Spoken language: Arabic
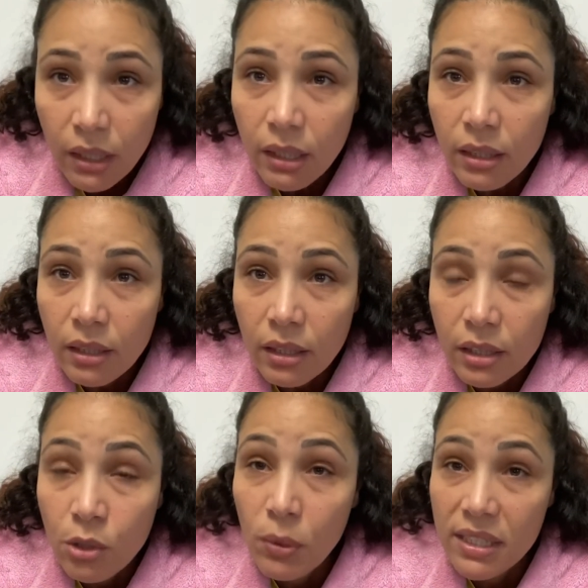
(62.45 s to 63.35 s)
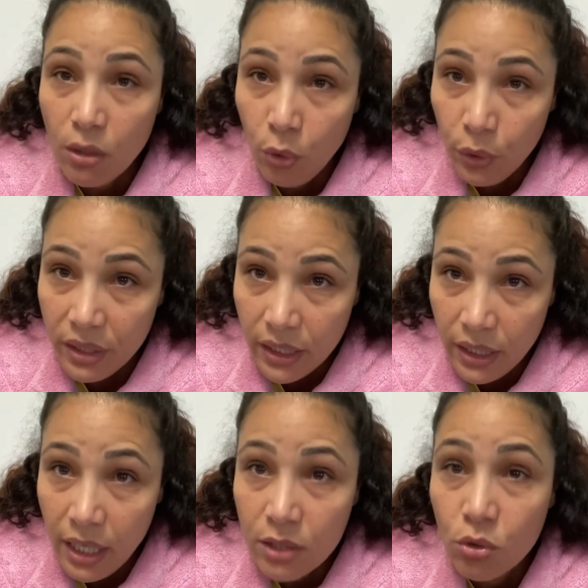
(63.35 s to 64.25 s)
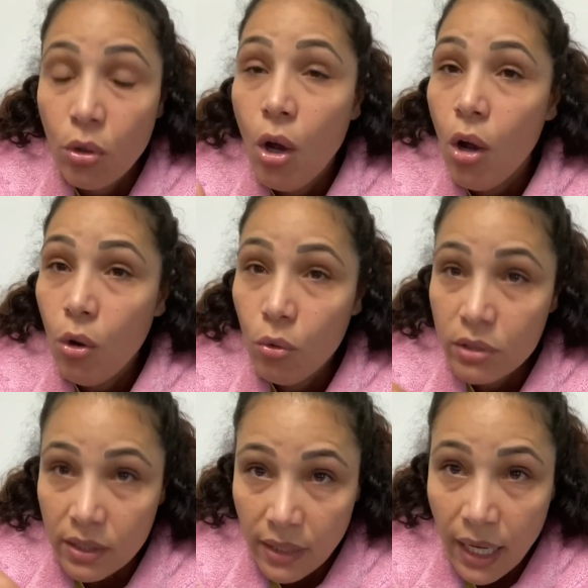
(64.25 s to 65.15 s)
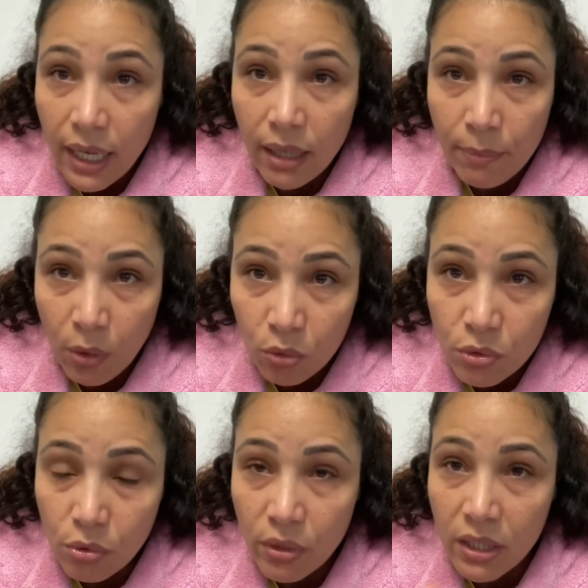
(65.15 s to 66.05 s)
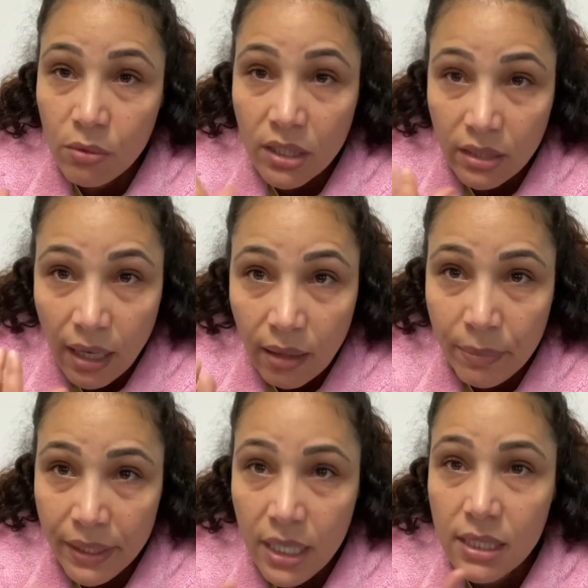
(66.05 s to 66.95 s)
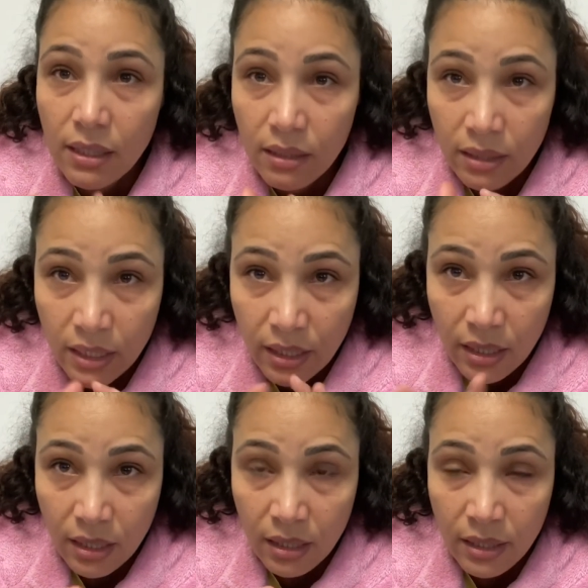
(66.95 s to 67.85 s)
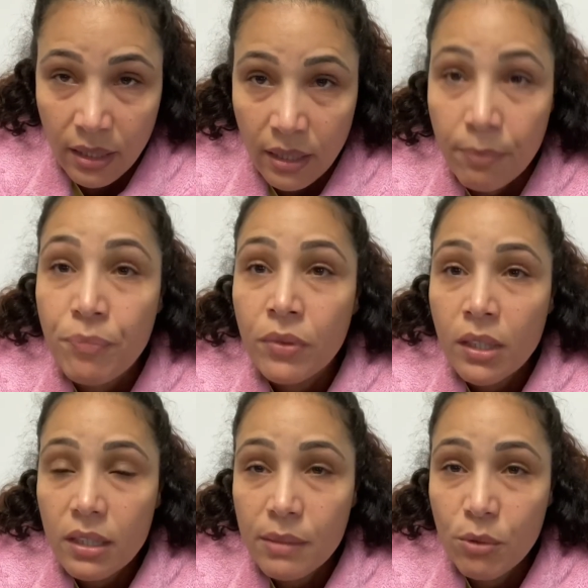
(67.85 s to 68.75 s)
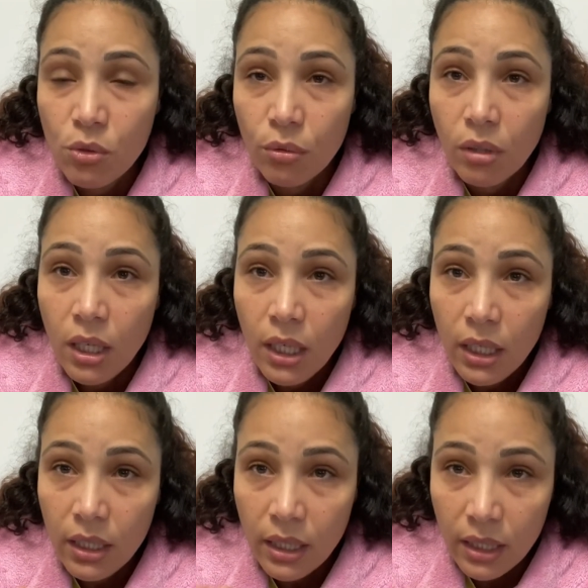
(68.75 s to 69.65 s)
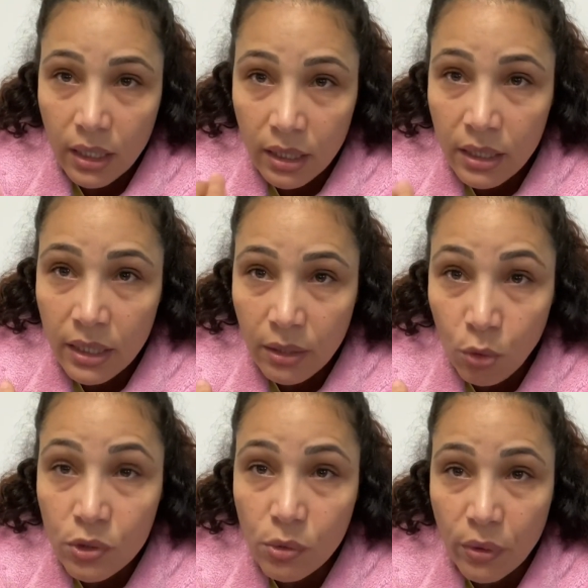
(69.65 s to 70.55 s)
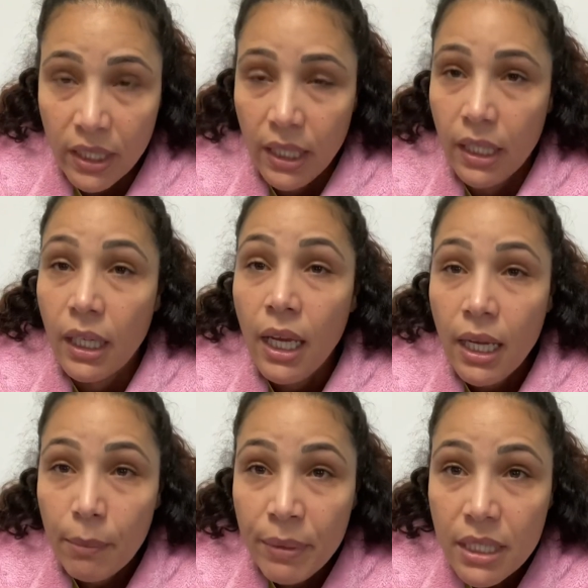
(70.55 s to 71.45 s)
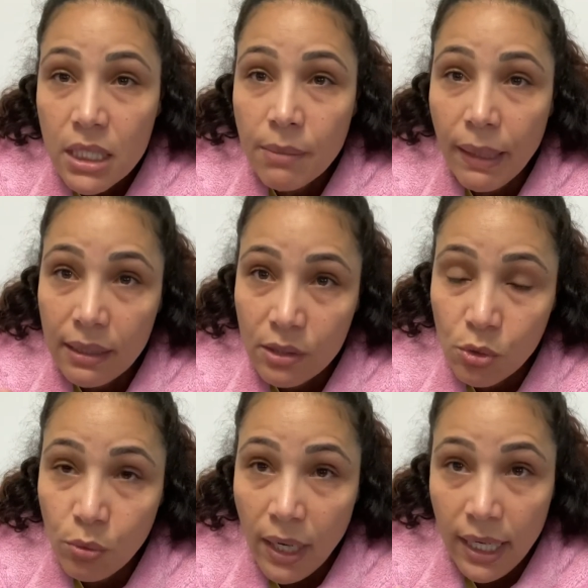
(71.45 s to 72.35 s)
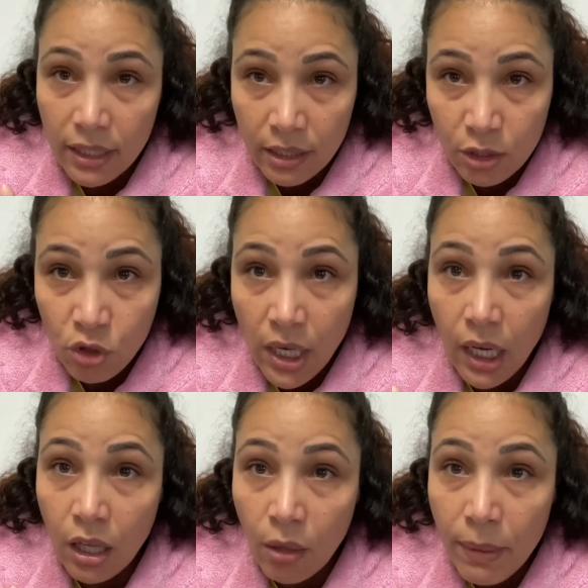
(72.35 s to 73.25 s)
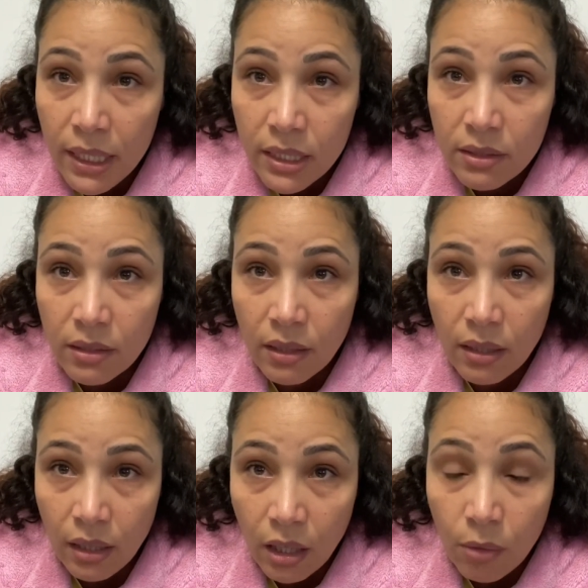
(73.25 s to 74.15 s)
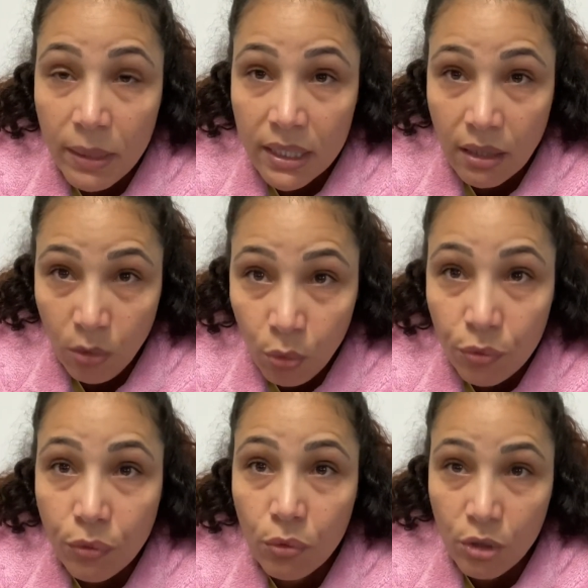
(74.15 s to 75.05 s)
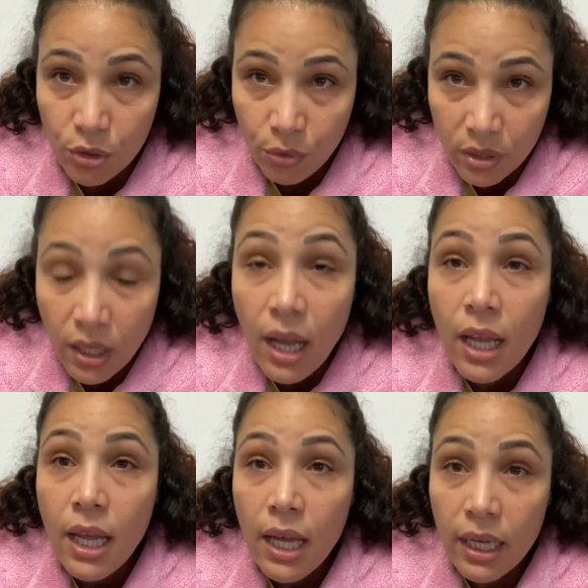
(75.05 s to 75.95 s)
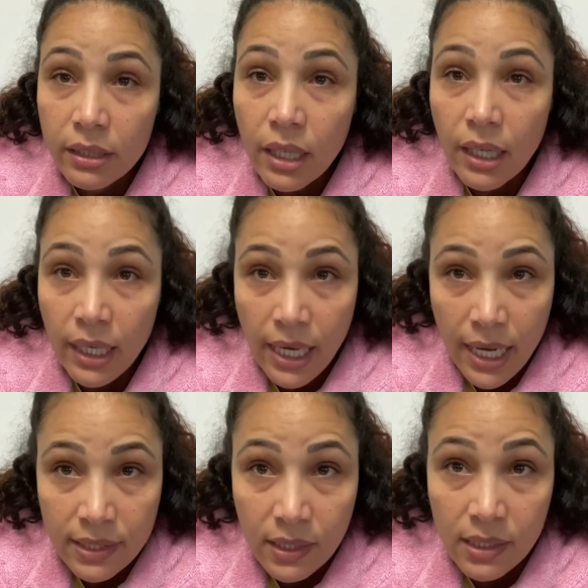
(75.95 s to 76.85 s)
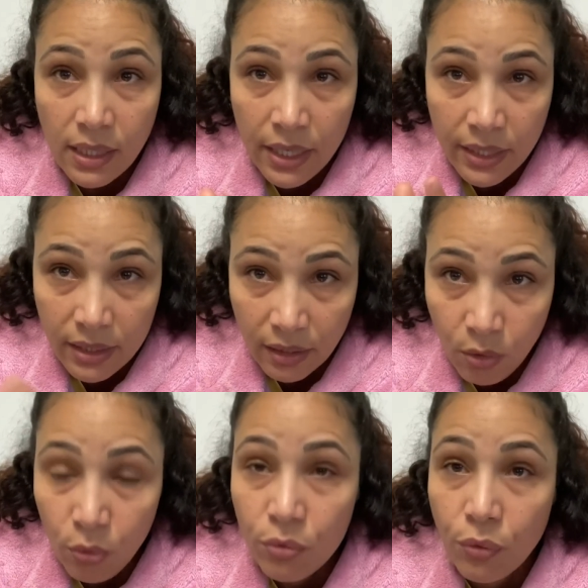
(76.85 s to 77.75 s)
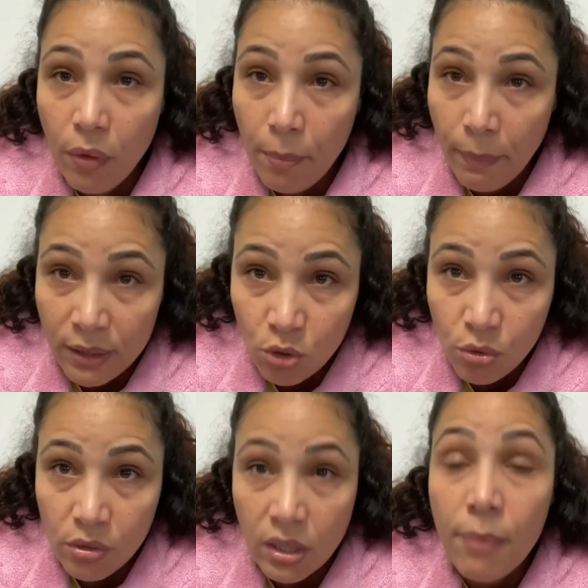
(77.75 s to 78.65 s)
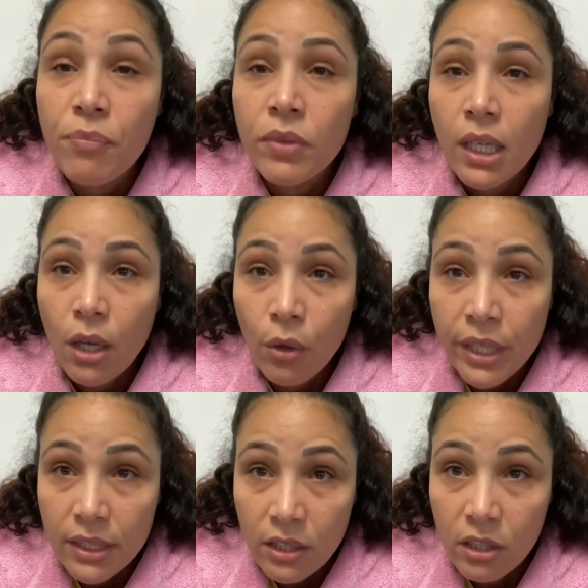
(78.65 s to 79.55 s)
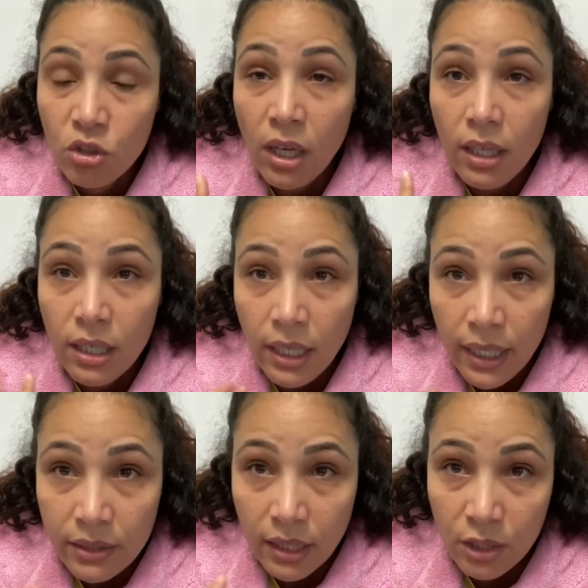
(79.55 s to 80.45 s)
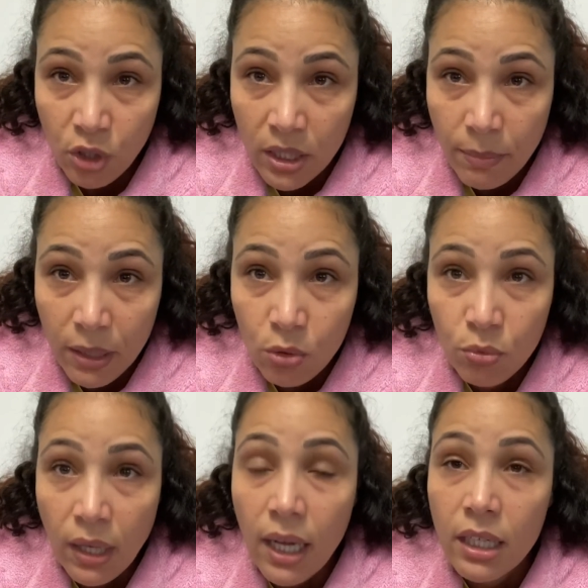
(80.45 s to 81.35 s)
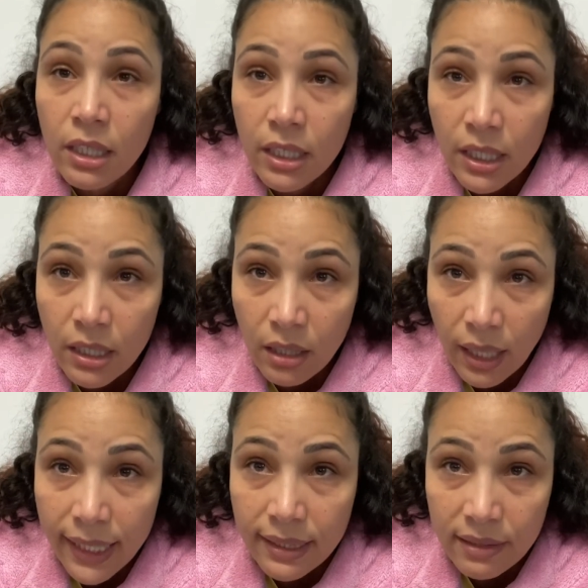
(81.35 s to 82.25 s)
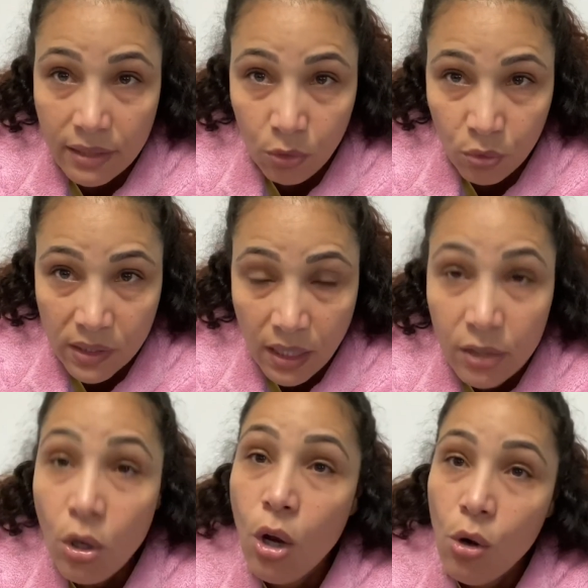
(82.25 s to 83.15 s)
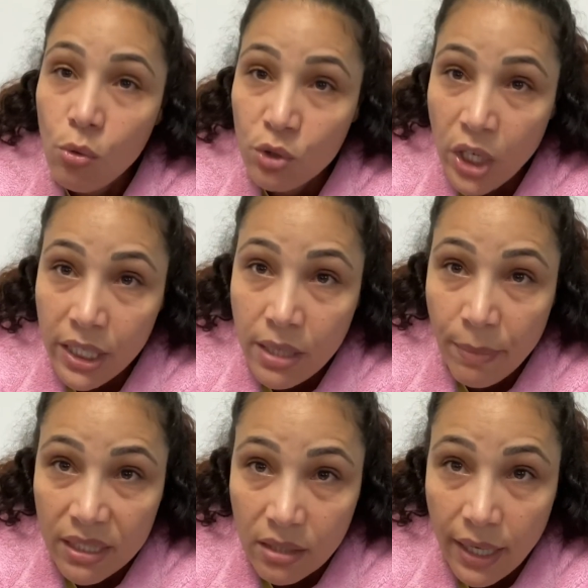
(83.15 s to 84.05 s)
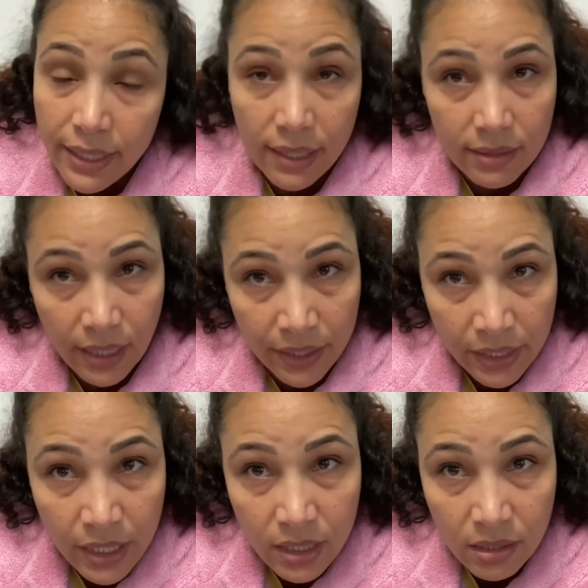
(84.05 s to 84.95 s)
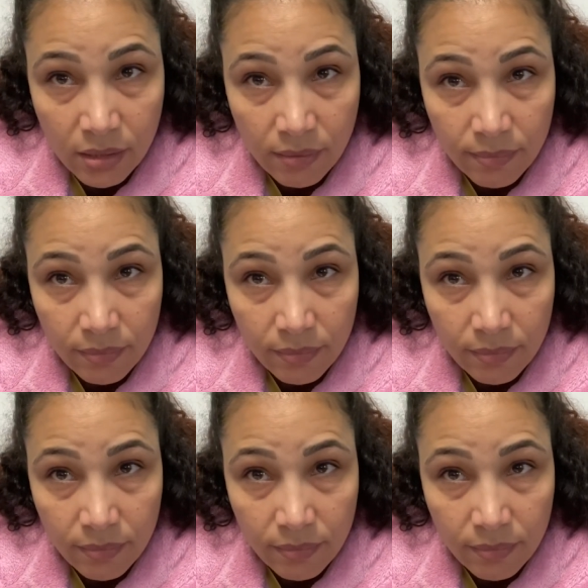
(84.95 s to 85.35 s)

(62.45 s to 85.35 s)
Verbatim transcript: آه، دولة الحريات وتتعاقب العنصرية وتتعاقب الناس اللي اللي سميتو آه، اللي عنصريين بالنسبة للسؤال اللي جاء على قبلية آه، على قبلية العنف والشرطة هضر على أساس أن هذاك العنف مع الشرطة نتيجة لهذاك الجريمة الأولى اللي القتل تاع الأستاذ والجريمة الثانية تاع نيس